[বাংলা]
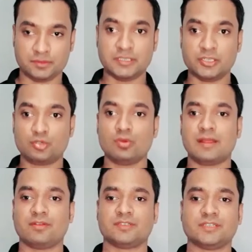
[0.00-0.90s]
জিনিসগুলো
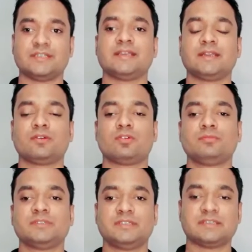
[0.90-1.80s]
রয়েছে সেই এরকম
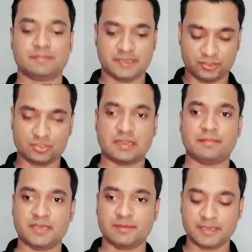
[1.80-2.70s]
জিনিস আপনি একটু
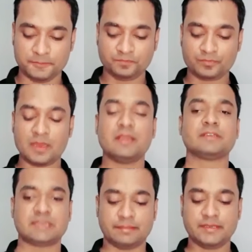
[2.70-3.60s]
সামনে নেবেন
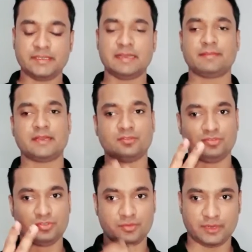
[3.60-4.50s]
সামনে নিয়ে আপনারা
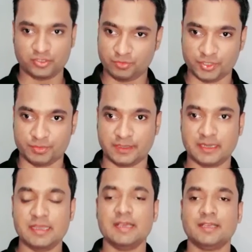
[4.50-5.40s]
দুইজন মানুষ বসবেন
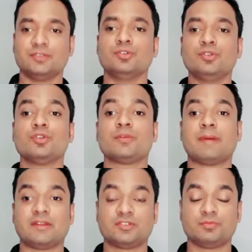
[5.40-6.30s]
দুইজন
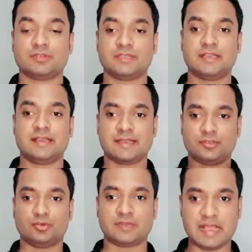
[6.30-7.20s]
মানুষ বসে
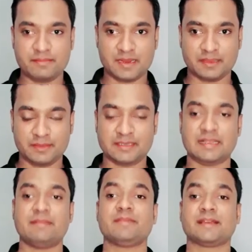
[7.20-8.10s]
একটু টাইম রাখবেন
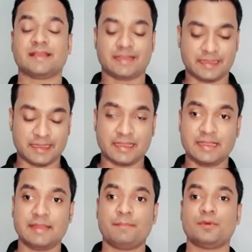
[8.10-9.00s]
টাইমটাকে কে
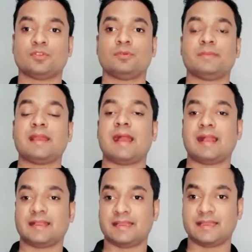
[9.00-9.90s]
প্রথমে
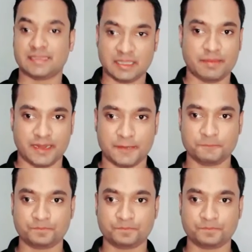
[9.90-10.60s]
আগে খেতে পারে